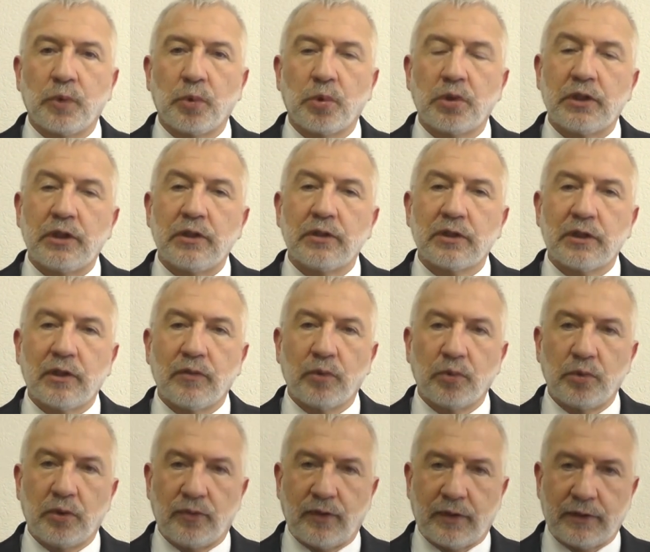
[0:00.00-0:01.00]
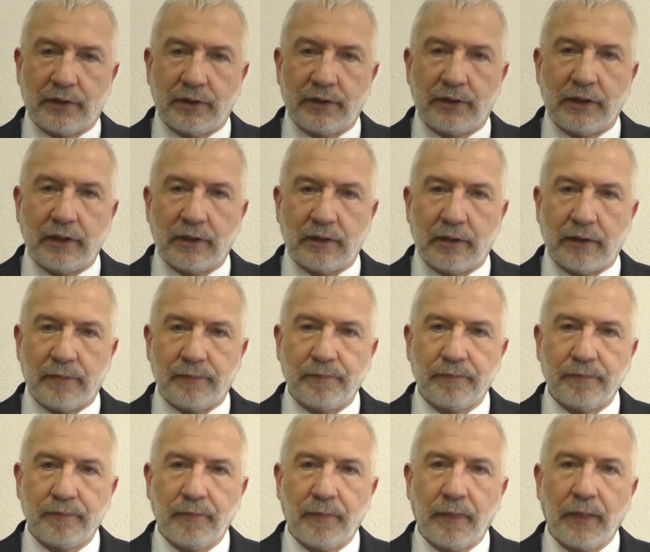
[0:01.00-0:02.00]
Ухтинского университета.
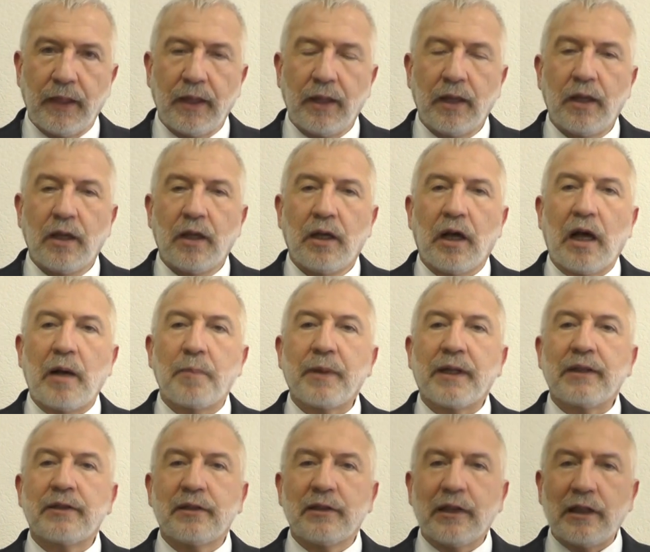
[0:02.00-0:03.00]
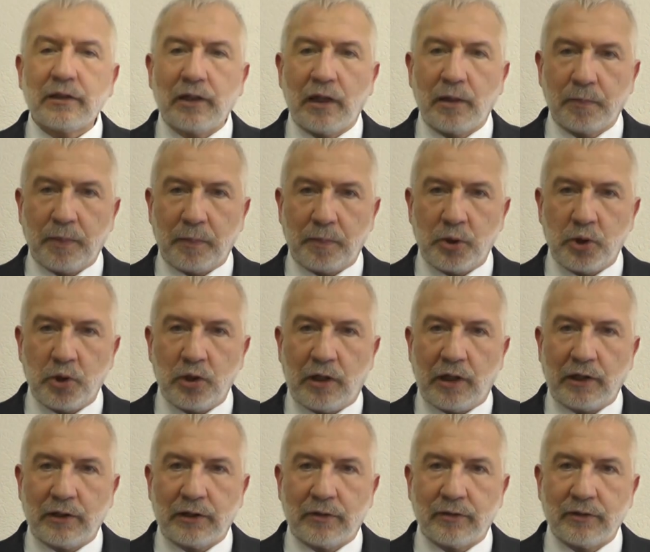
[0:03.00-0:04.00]
А председателем
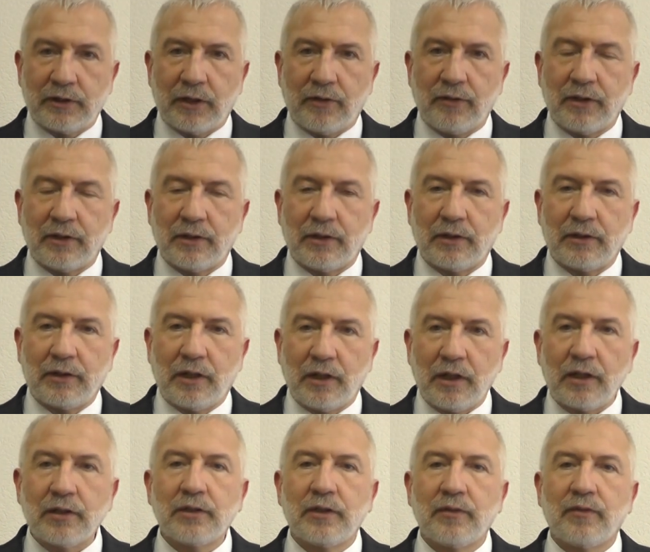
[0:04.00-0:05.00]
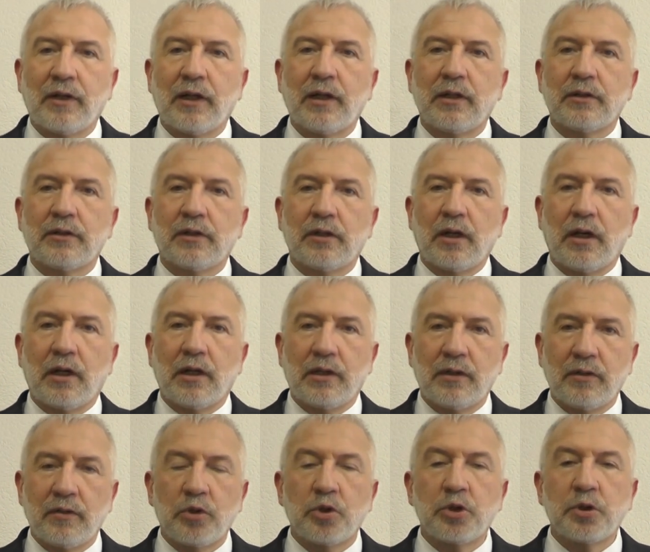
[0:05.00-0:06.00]
попечительского совета как раз является Игорь
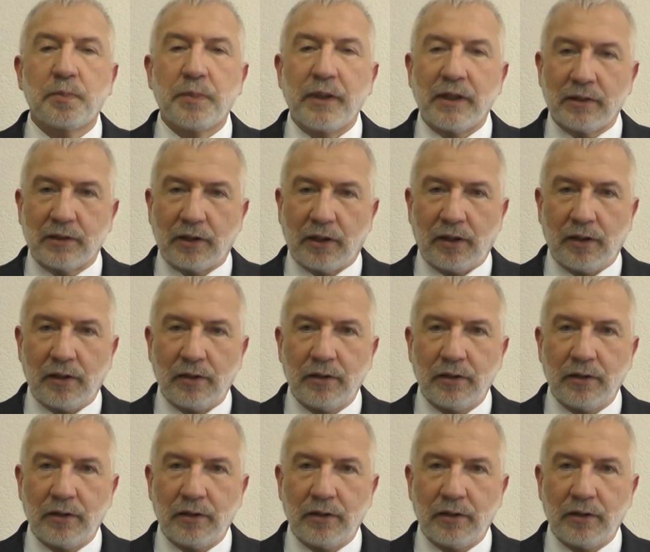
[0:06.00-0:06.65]
Леонидович Шпектор.